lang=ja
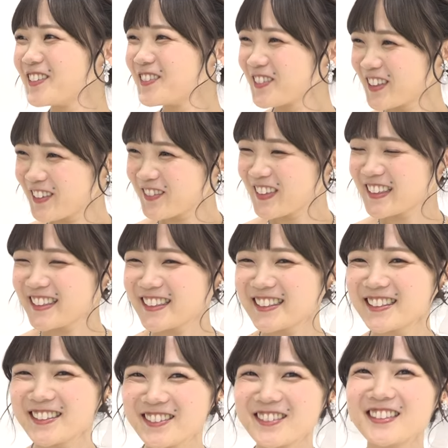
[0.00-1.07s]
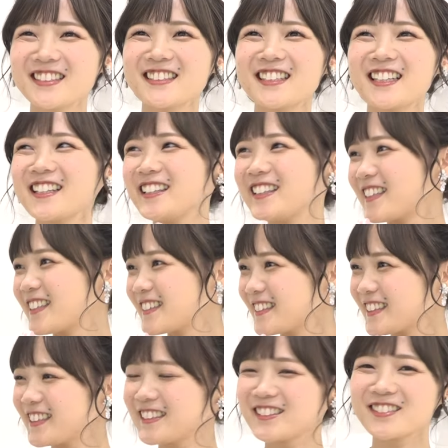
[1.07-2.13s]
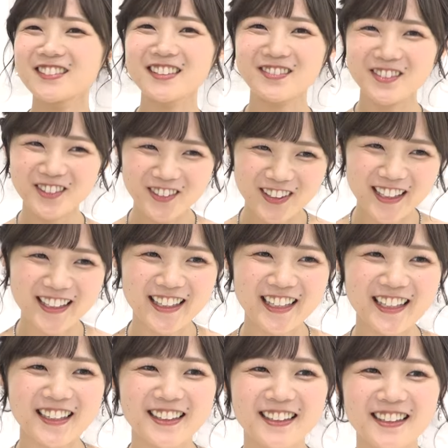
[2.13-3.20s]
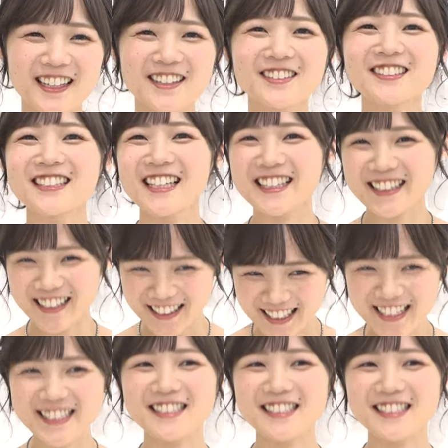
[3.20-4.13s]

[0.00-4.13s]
思いましたすごい素敵な式場にも来れて楽しかったで